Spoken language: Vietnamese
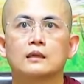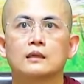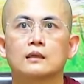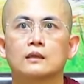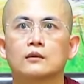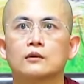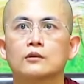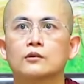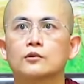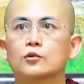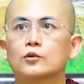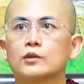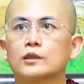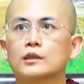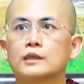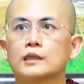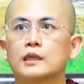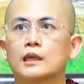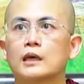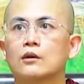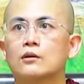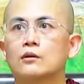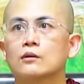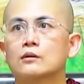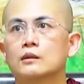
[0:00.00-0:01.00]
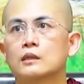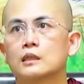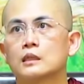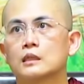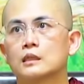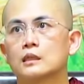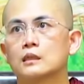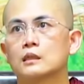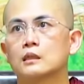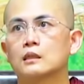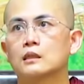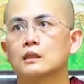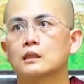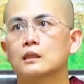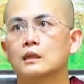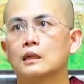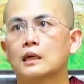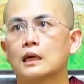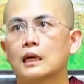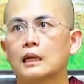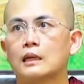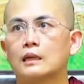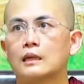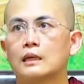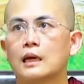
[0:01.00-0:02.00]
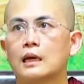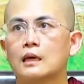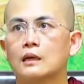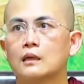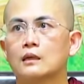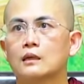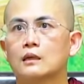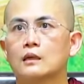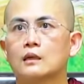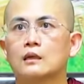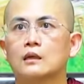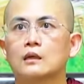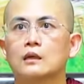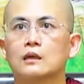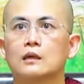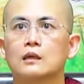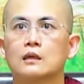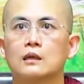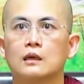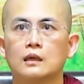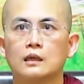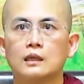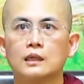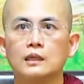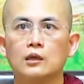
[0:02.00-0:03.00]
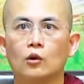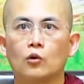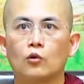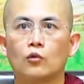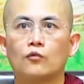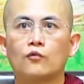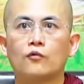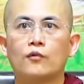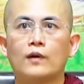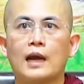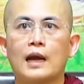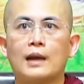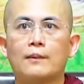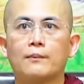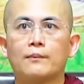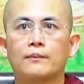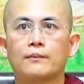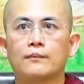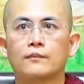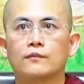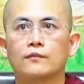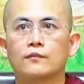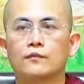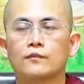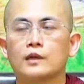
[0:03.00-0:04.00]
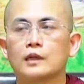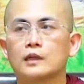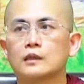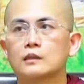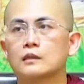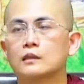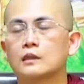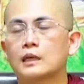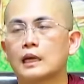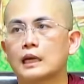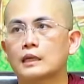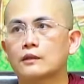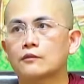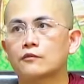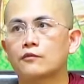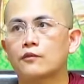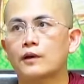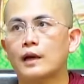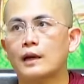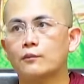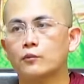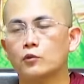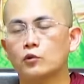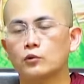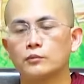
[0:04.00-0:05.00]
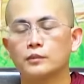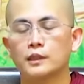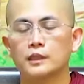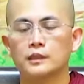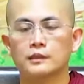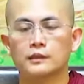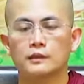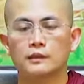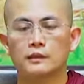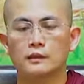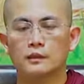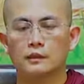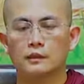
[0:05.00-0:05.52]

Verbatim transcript: còn tùy theo cái khả năng hiểu pháp và thực hành pháp của mình